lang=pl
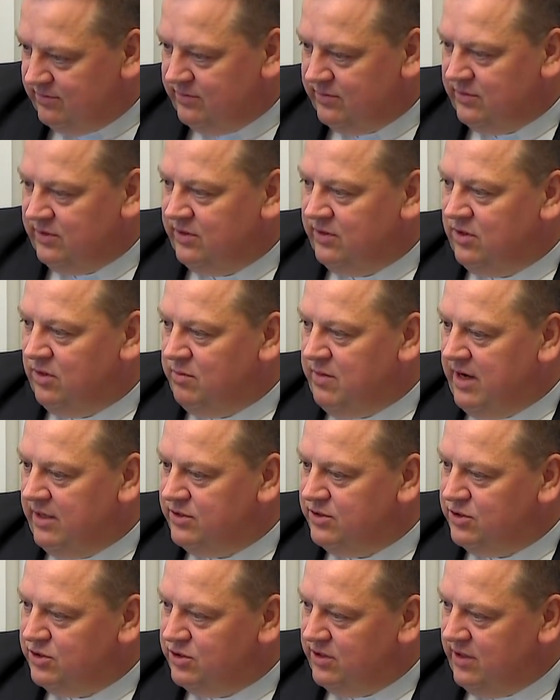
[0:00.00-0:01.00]

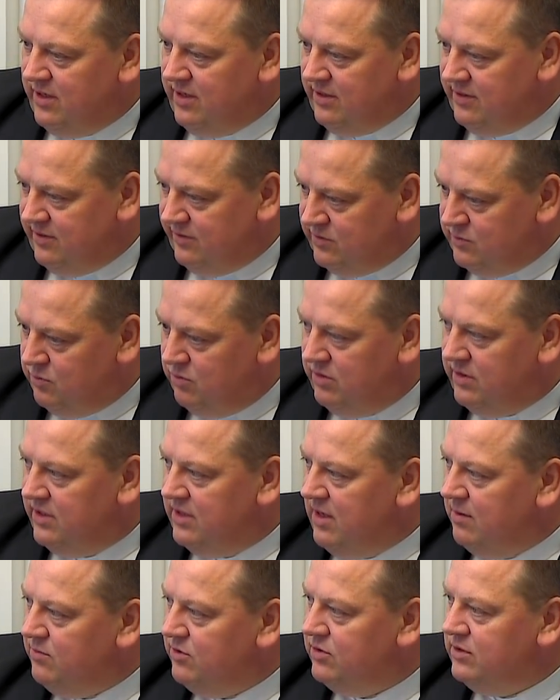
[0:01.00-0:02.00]
gromadzi się wspólnie
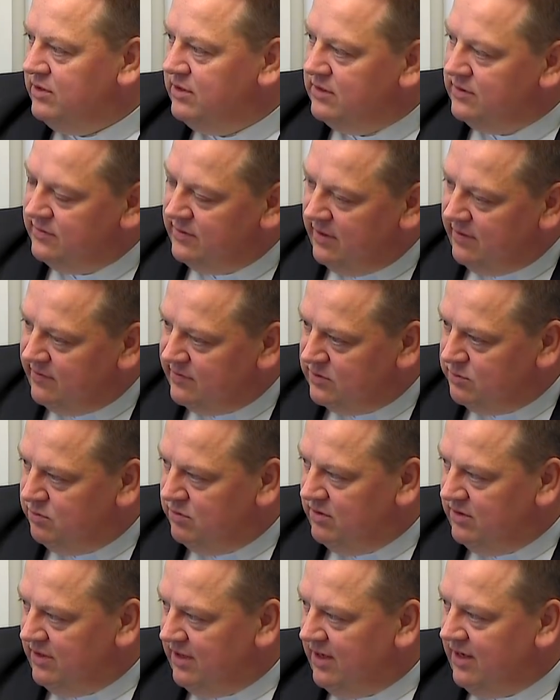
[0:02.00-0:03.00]
na modlitwie,
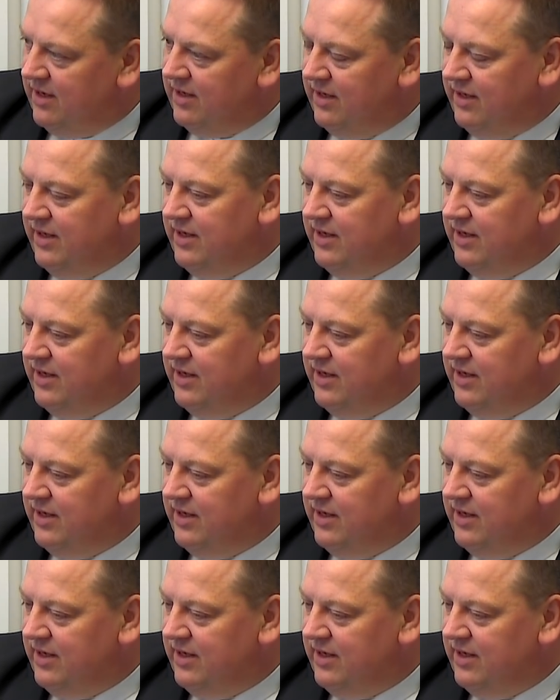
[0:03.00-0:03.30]
wspólnie